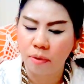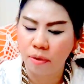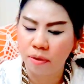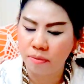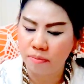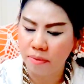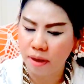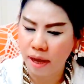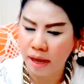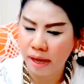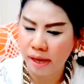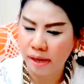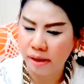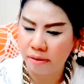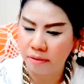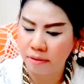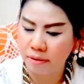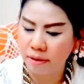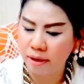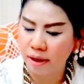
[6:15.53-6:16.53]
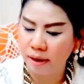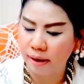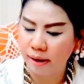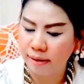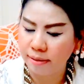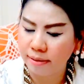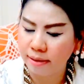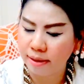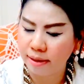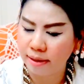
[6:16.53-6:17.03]
พ้นภัยของชาว
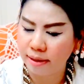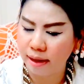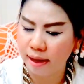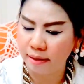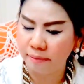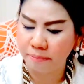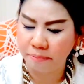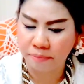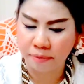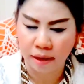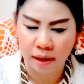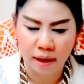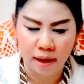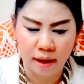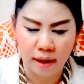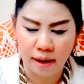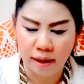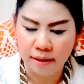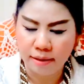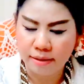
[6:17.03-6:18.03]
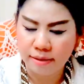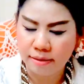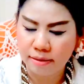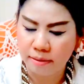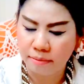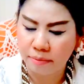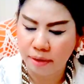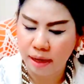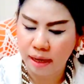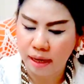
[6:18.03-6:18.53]
ราศีกันและที่
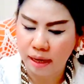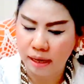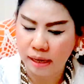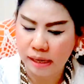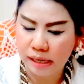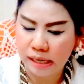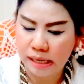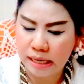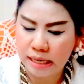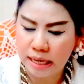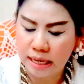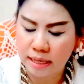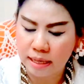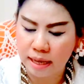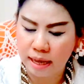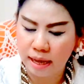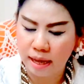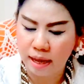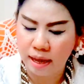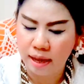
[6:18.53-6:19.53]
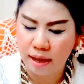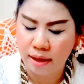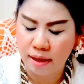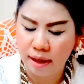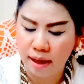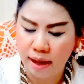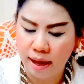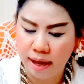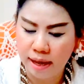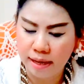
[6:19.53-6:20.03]
สำคัญเลยอยากจะ
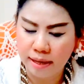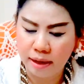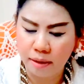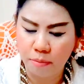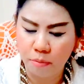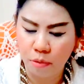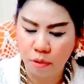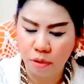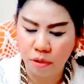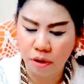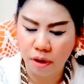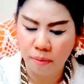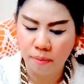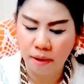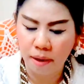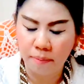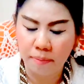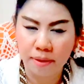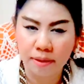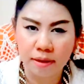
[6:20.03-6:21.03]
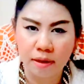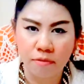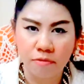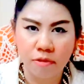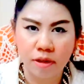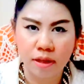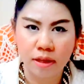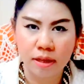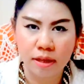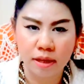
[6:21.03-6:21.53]
ให้ทำบุญด้วยพระประ
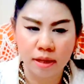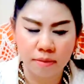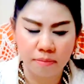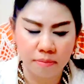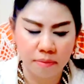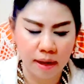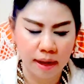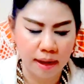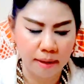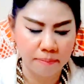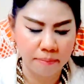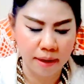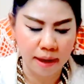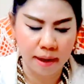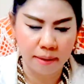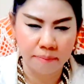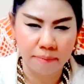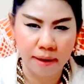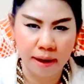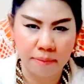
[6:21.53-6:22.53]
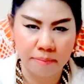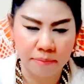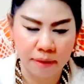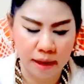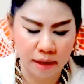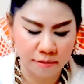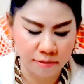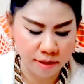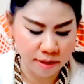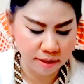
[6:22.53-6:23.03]
จำวันเกิดพระปางปราบ
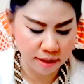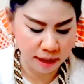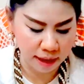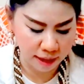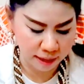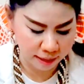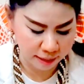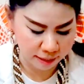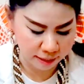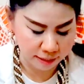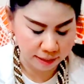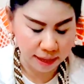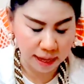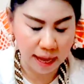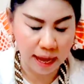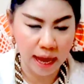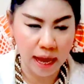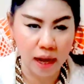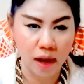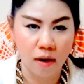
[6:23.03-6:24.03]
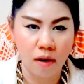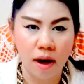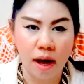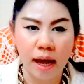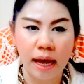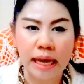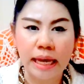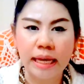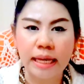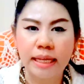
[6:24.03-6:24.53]
มารวิชัยนะคะก็
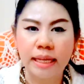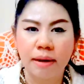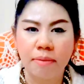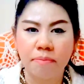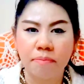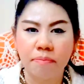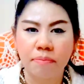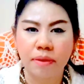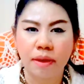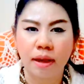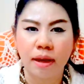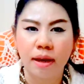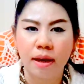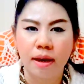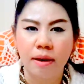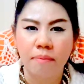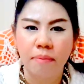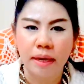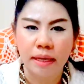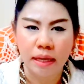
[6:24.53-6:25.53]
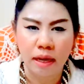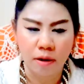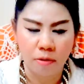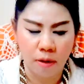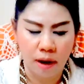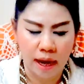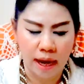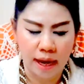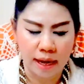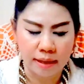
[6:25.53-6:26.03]
ให้นำไปถ
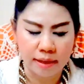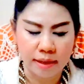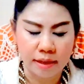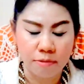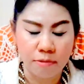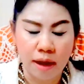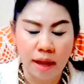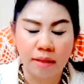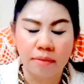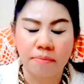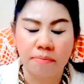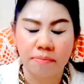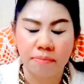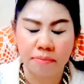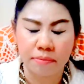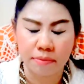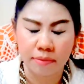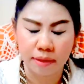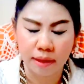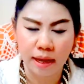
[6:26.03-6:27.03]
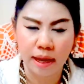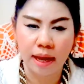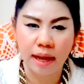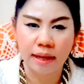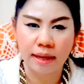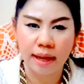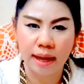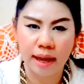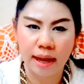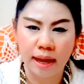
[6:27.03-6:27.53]
วายที่วัดนะคะ
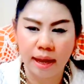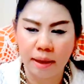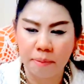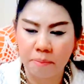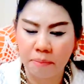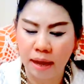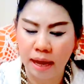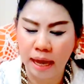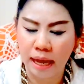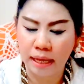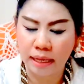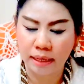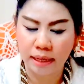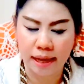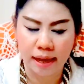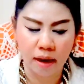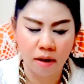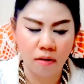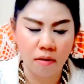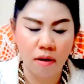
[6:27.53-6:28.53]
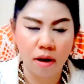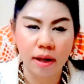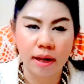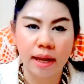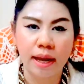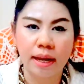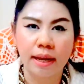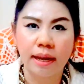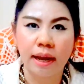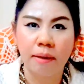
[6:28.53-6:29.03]
แก้มารแก้เคราะห์
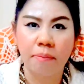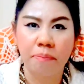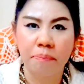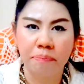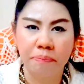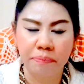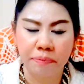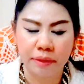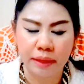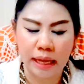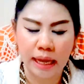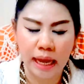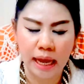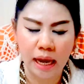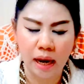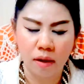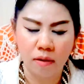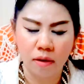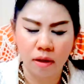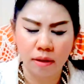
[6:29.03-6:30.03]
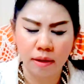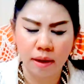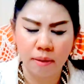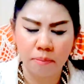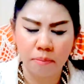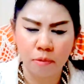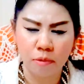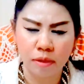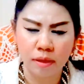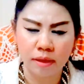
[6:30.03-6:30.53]
แก้กรรมนะคะแล้วก็
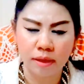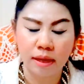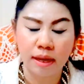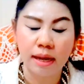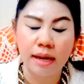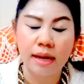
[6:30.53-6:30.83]
ทำบุญ